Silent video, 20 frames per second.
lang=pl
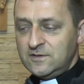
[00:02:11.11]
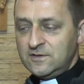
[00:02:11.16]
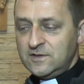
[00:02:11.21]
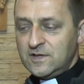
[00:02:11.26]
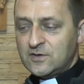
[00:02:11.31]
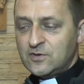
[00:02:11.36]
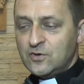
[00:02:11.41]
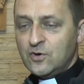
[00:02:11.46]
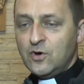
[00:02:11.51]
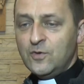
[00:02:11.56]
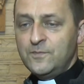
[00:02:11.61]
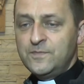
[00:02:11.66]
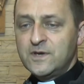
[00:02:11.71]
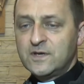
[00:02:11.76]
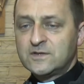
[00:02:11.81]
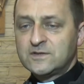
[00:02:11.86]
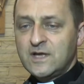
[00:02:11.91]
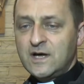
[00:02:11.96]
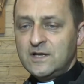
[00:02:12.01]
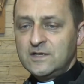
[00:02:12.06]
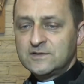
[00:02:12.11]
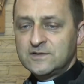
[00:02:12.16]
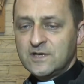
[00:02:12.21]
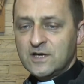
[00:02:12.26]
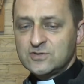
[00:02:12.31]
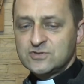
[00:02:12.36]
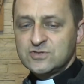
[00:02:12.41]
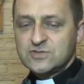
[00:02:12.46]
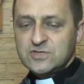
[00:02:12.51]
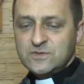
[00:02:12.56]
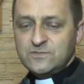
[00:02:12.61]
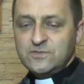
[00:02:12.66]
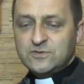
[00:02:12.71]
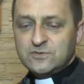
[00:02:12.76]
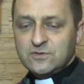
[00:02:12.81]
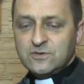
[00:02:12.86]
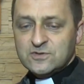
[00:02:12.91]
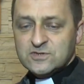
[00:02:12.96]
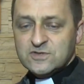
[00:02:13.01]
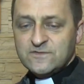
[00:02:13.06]
jako obiekt, ale także, żeby
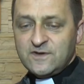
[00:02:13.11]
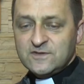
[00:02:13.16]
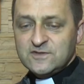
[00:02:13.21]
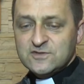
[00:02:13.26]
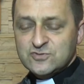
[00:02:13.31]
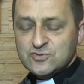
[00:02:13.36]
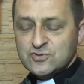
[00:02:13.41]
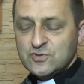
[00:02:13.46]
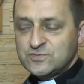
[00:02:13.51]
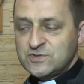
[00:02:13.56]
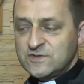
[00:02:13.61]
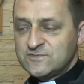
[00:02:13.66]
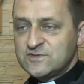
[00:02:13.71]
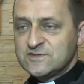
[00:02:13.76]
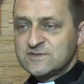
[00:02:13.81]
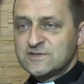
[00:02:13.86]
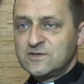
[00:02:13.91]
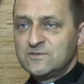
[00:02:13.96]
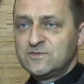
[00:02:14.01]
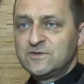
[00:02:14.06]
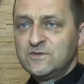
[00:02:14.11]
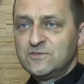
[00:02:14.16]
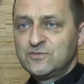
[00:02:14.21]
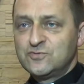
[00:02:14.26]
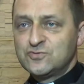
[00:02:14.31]
to ogrzewanie służyło przede wszystkim tym,